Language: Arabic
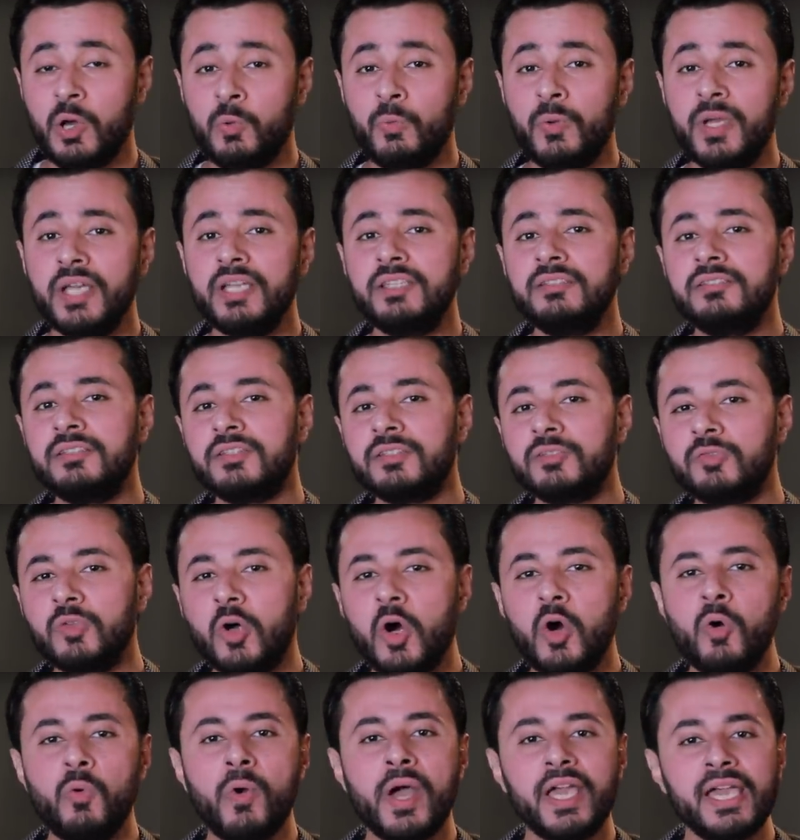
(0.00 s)
وقدر ان
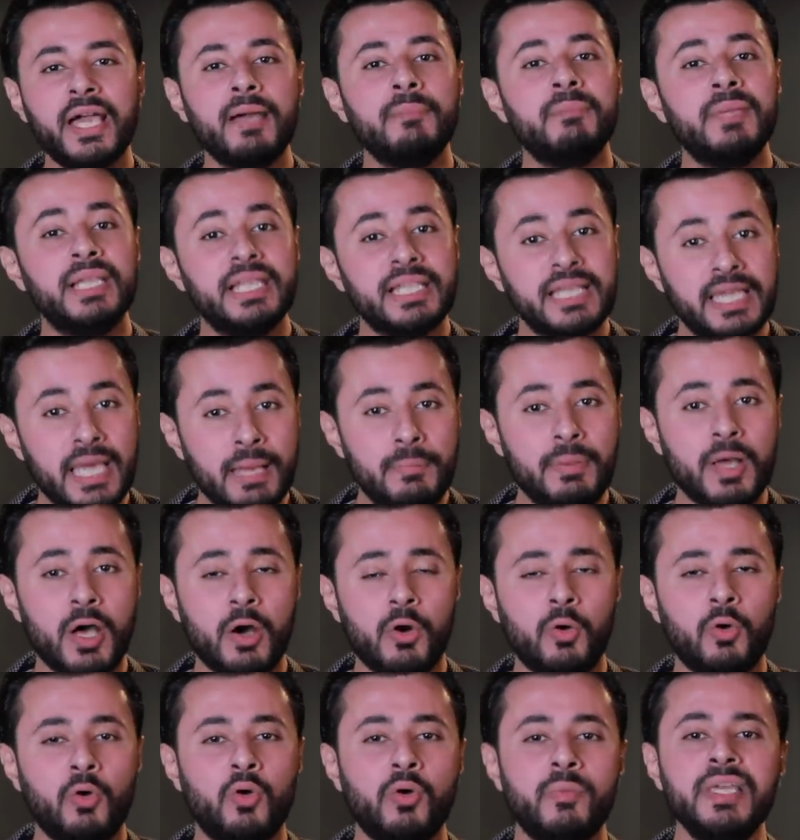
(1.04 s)
هو يعمل
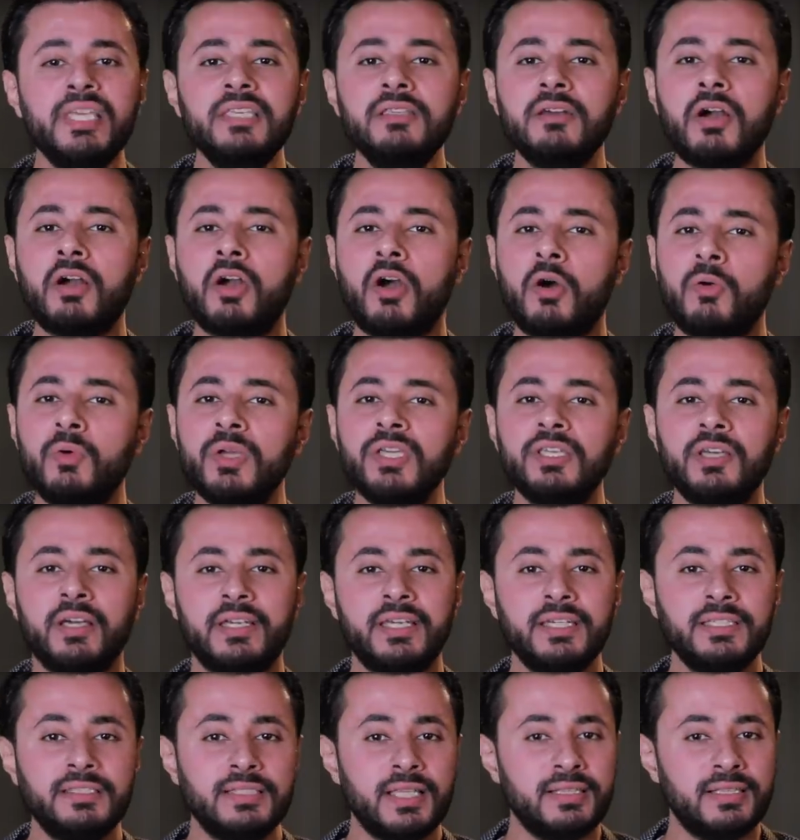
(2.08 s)
جبهه هجوميه قويه
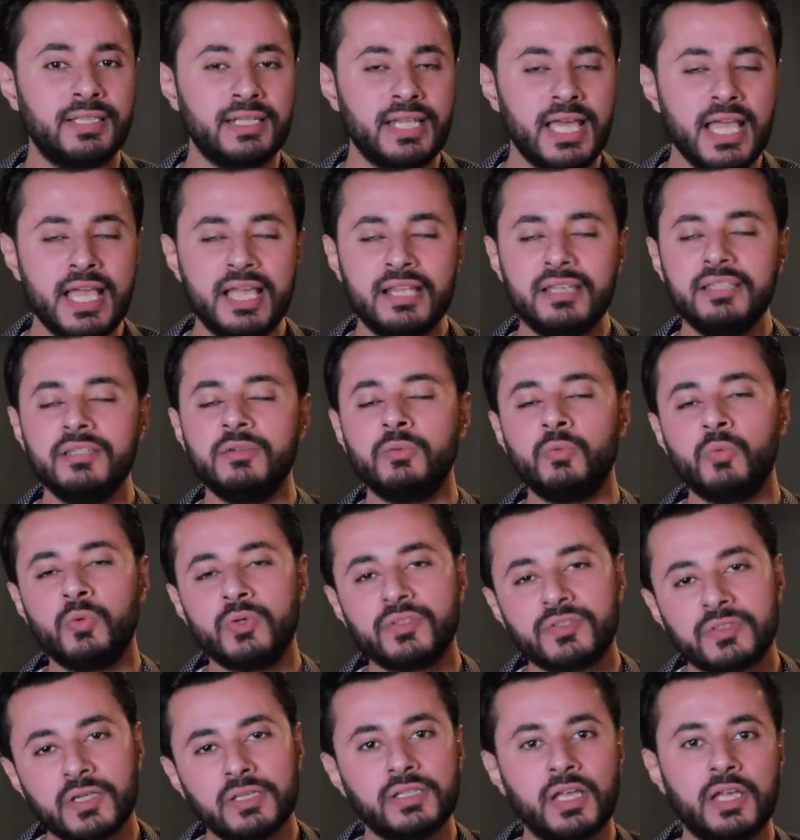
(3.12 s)
جدا للاهلي
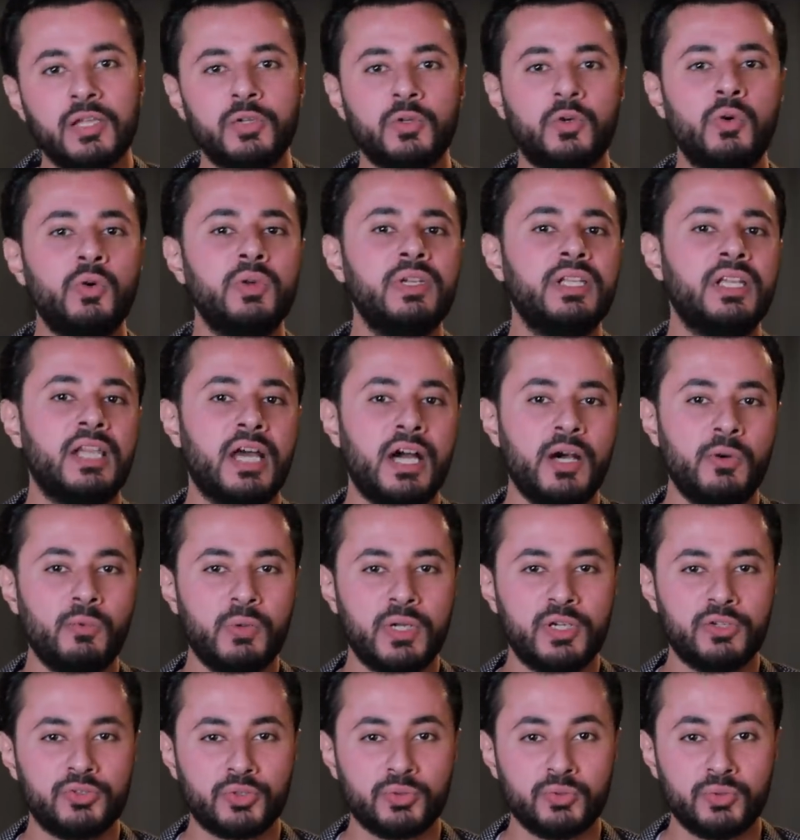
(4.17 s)
وصنع الجول
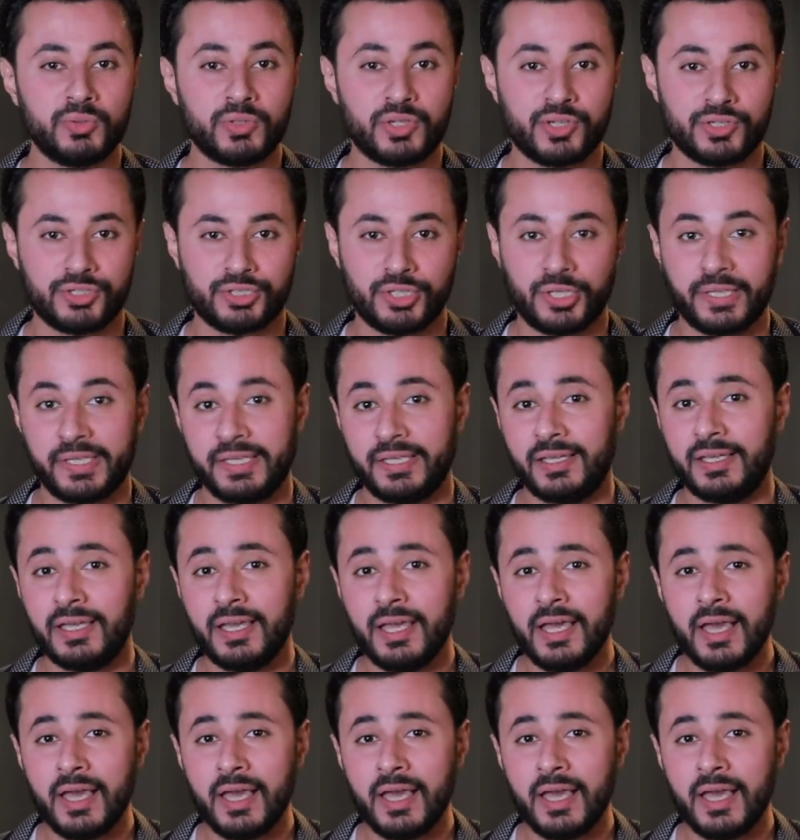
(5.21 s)
الاول لجونيور اجاييه